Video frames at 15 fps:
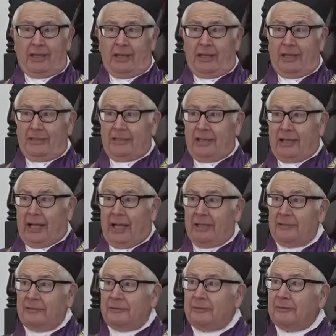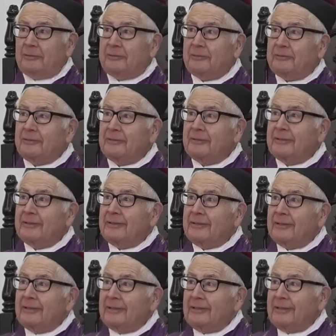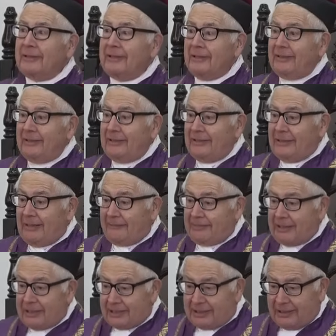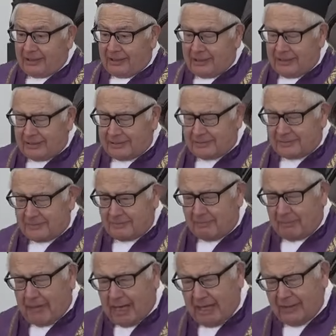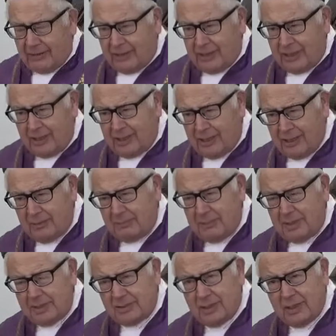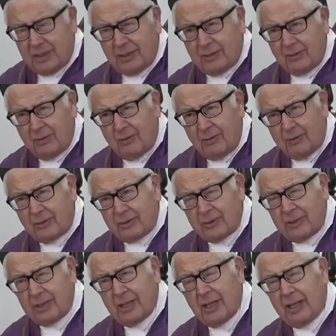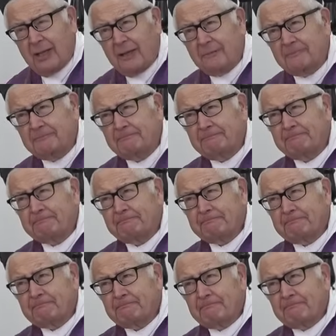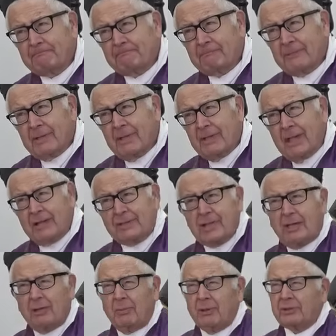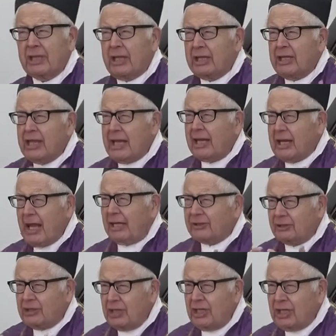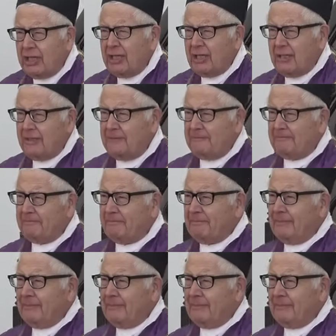Ese canto. La Virgen es Madre de Misericordia. Y así como te quiere a ti,